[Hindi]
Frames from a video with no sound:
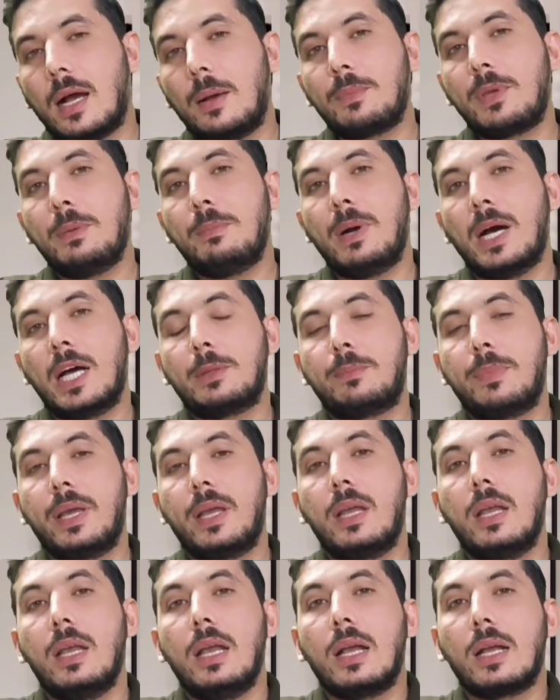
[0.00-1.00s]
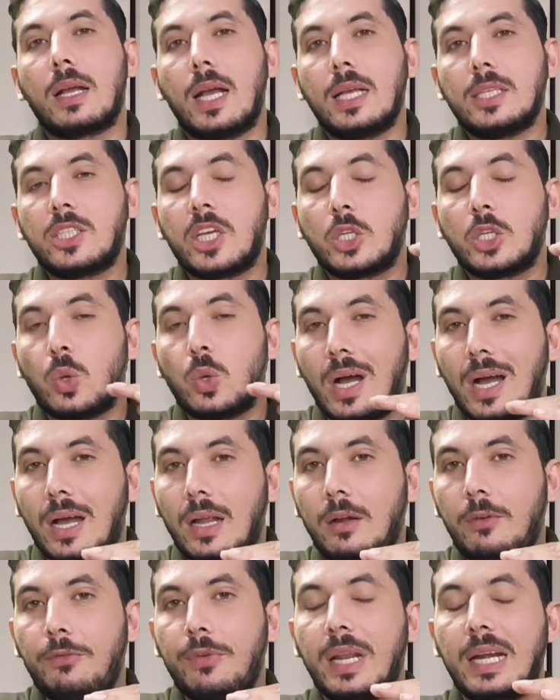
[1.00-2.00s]
काम की बात पे गाइज ये जो
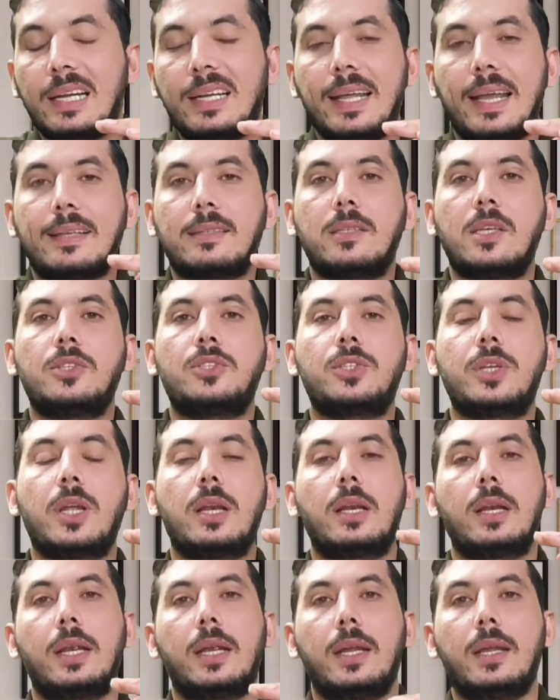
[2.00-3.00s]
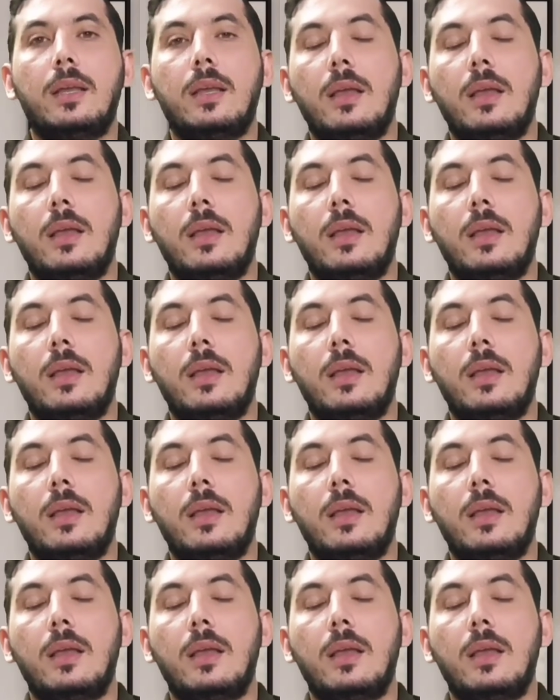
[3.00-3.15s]
अनफेयर टैक्सेस चल रहे हैं